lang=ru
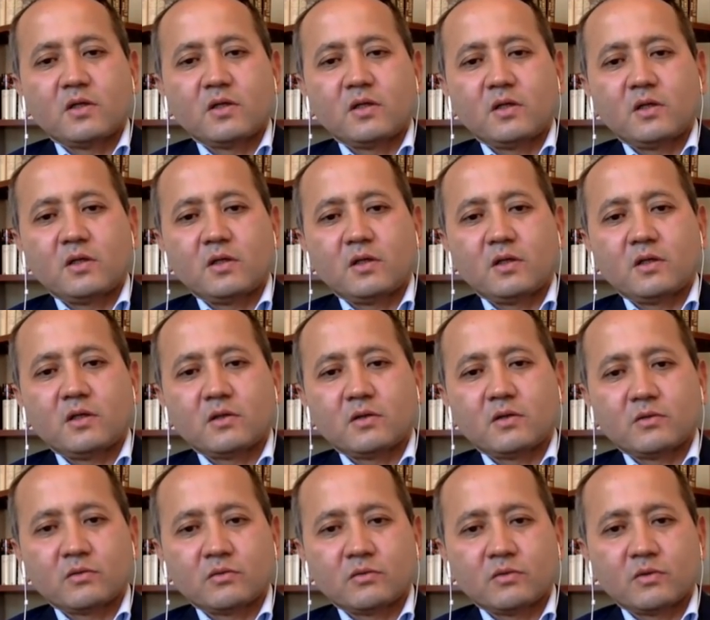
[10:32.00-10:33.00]

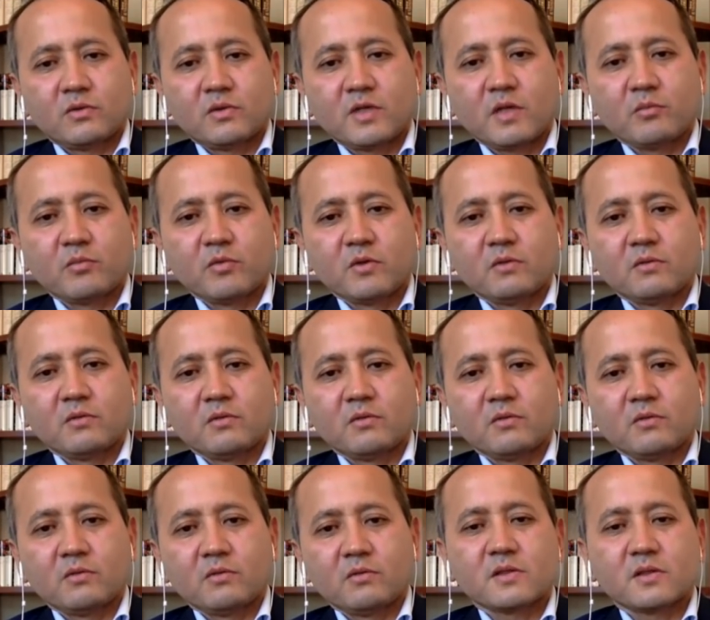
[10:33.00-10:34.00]
и я был
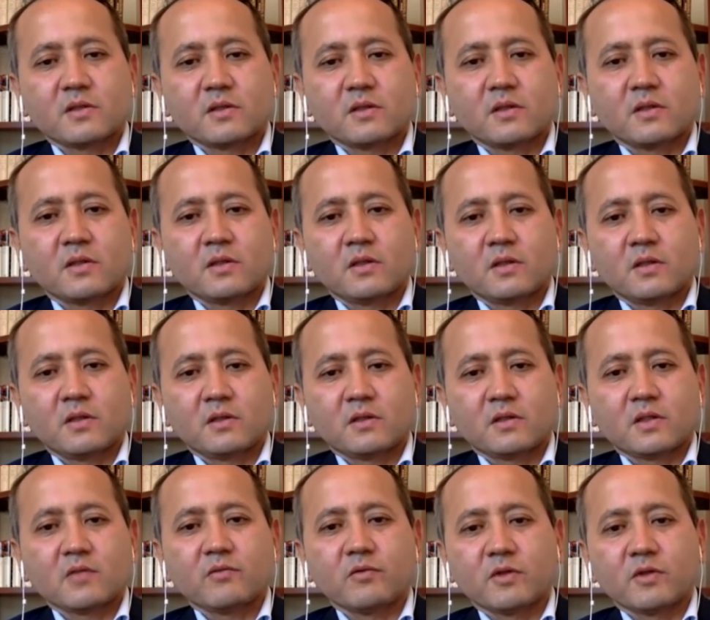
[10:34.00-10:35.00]
без
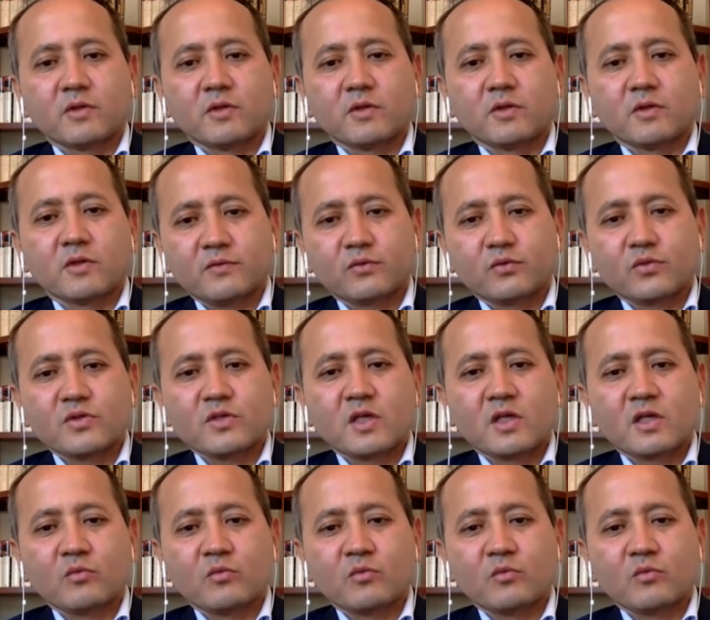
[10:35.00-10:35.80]
Э, тревел документов,